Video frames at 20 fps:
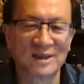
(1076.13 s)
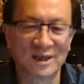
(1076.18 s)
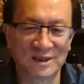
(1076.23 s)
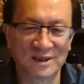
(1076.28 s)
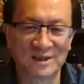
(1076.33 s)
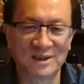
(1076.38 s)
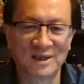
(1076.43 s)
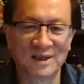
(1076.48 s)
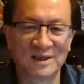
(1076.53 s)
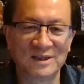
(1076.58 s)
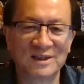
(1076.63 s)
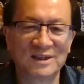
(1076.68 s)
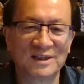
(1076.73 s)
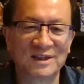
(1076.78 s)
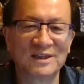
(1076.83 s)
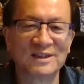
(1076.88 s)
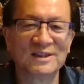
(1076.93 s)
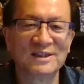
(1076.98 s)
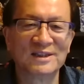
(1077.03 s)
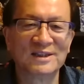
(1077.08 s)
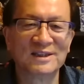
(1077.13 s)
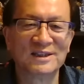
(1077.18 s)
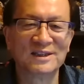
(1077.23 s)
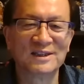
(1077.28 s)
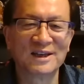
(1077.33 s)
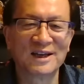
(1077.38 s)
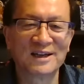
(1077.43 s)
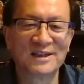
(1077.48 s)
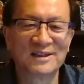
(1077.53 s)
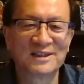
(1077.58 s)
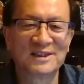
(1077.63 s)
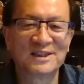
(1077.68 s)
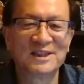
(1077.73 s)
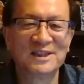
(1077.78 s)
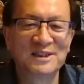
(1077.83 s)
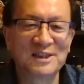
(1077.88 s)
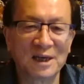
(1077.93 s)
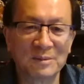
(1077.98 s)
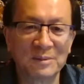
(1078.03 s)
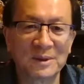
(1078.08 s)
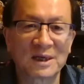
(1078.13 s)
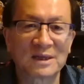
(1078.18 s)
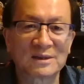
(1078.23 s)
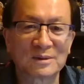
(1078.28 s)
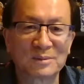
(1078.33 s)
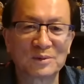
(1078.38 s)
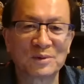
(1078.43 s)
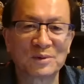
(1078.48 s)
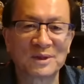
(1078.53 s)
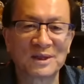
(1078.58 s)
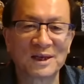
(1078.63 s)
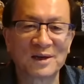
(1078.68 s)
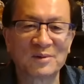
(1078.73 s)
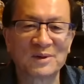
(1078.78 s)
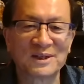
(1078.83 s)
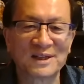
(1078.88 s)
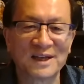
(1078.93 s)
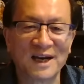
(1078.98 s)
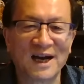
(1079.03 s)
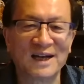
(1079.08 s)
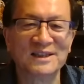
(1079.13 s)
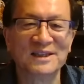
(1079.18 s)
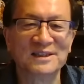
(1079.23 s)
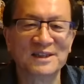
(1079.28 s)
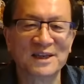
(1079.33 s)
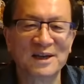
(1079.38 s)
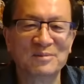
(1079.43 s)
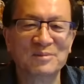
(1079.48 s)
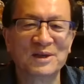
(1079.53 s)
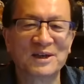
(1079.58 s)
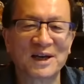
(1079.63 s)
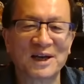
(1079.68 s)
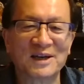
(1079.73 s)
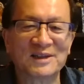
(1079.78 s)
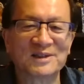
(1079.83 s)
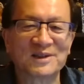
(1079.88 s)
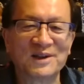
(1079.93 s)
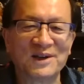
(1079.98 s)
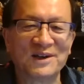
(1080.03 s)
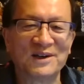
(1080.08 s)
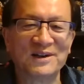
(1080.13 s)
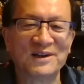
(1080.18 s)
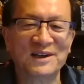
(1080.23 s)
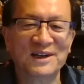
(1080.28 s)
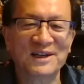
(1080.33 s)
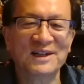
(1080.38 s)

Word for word: 蒋介石很生气，你看，一禁了这么多年，我压你，你还没改造好，